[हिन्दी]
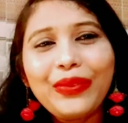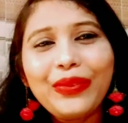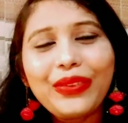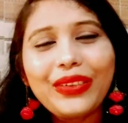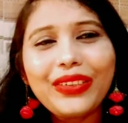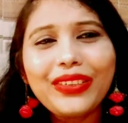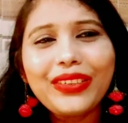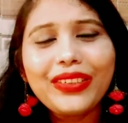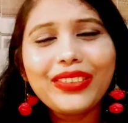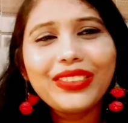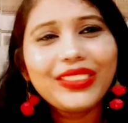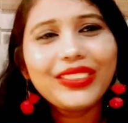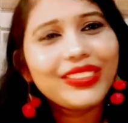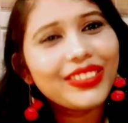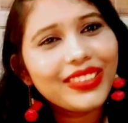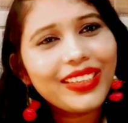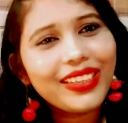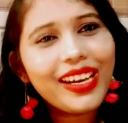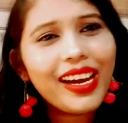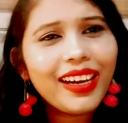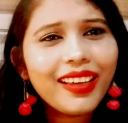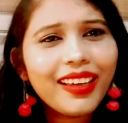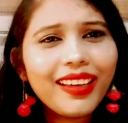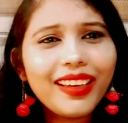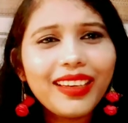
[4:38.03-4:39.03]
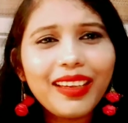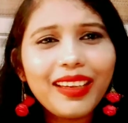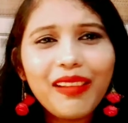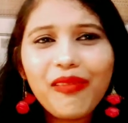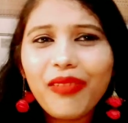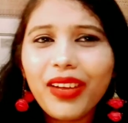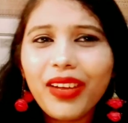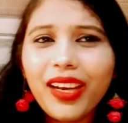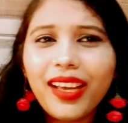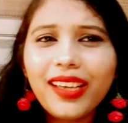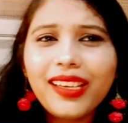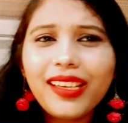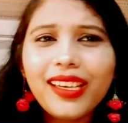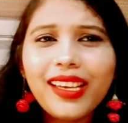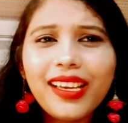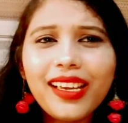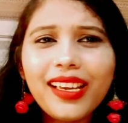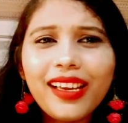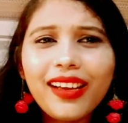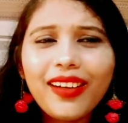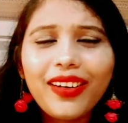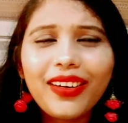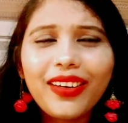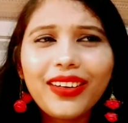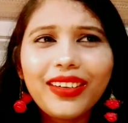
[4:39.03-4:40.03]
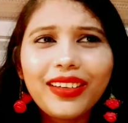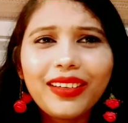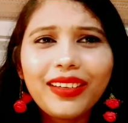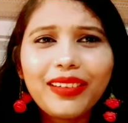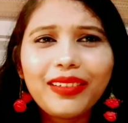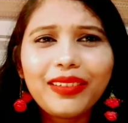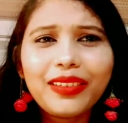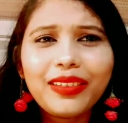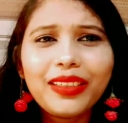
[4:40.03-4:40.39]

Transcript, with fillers: तो जुगाड़ करके बनाइए और